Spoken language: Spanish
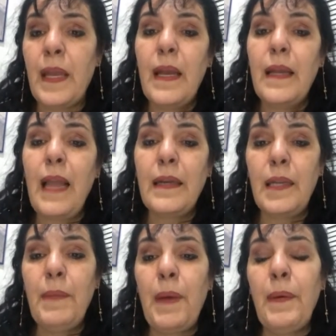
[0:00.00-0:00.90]
Las
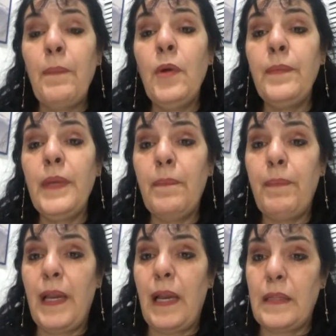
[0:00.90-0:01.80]
cremas van muy bien
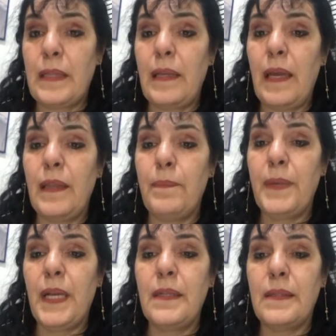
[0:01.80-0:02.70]
para las áreas de
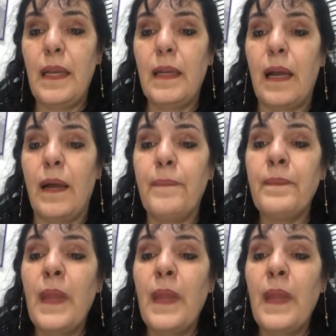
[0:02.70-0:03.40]
piel seca.